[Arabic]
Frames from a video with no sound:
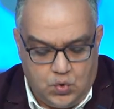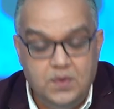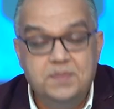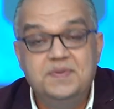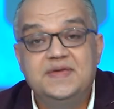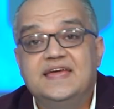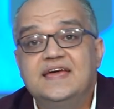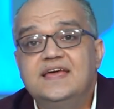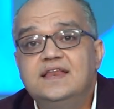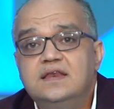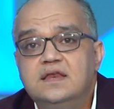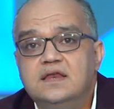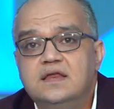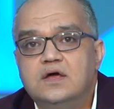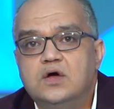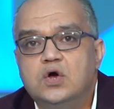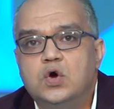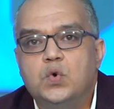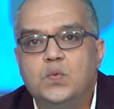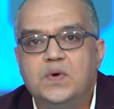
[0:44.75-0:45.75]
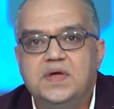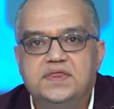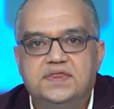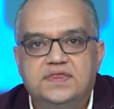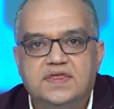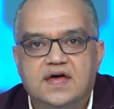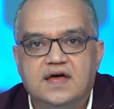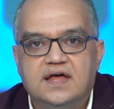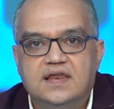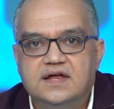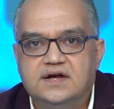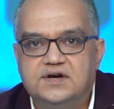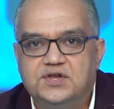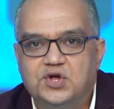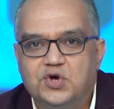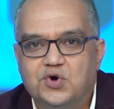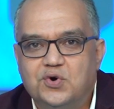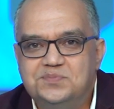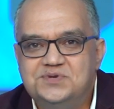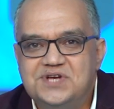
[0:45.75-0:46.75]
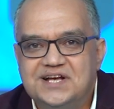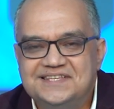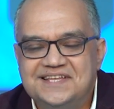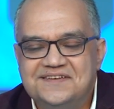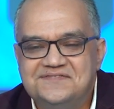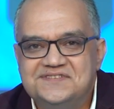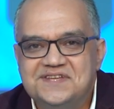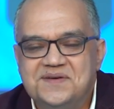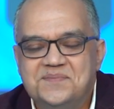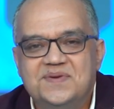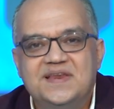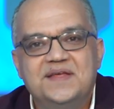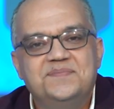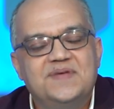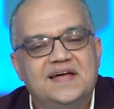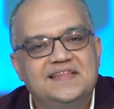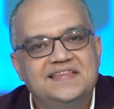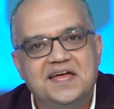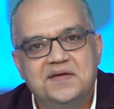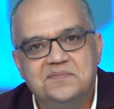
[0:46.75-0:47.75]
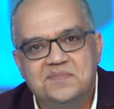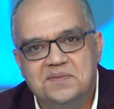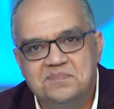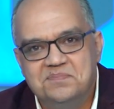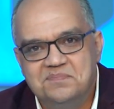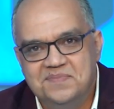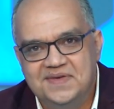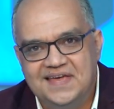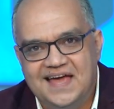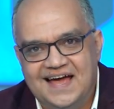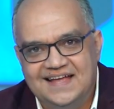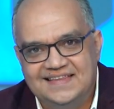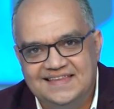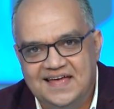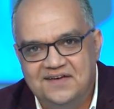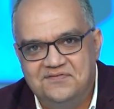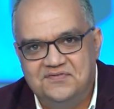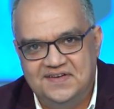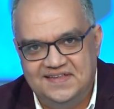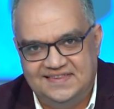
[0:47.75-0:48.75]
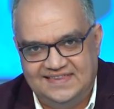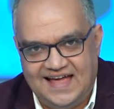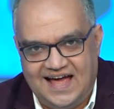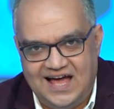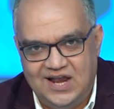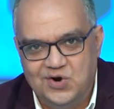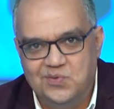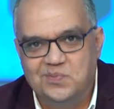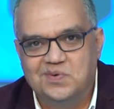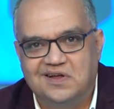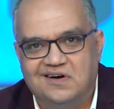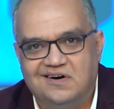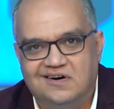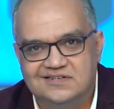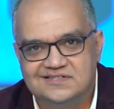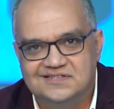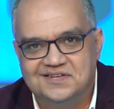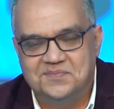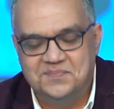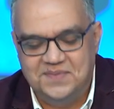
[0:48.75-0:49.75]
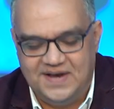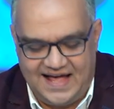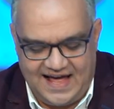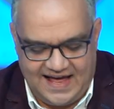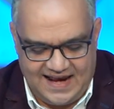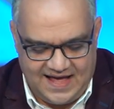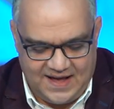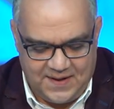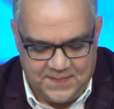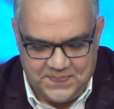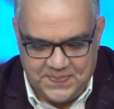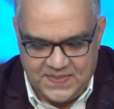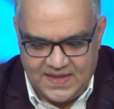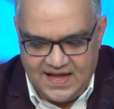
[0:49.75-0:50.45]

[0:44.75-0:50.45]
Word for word: We begin with the learning objectives بنبدأ دايما بأهداف التعلم الخاصة بالحلقة